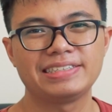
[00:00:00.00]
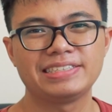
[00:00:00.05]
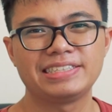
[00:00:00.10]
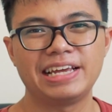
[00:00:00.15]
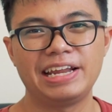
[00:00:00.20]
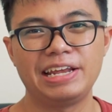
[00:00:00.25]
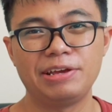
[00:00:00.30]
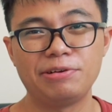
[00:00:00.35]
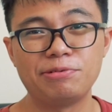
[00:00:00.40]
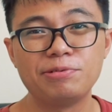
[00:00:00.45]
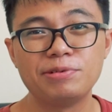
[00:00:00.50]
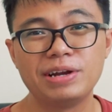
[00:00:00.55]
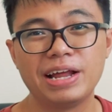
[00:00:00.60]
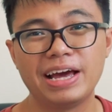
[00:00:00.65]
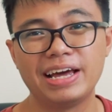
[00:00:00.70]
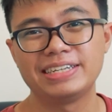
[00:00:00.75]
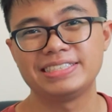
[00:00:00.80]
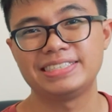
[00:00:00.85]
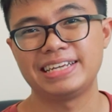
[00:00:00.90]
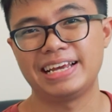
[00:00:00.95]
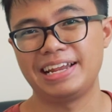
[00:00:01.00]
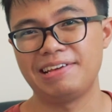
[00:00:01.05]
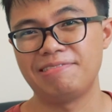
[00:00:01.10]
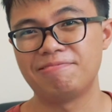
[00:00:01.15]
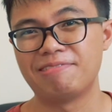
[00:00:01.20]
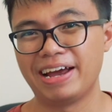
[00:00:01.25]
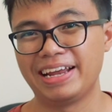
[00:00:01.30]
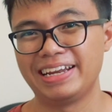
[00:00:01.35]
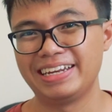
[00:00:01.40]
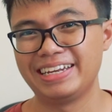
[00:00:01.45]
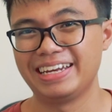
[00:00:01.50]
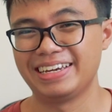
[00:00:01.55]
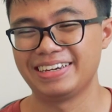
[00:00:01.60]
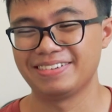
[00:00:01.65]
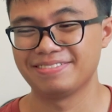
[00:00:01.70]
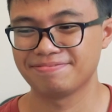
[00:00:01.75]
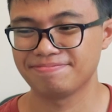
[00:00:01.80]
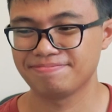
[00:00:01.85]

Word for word: seri U dan seri Y ini.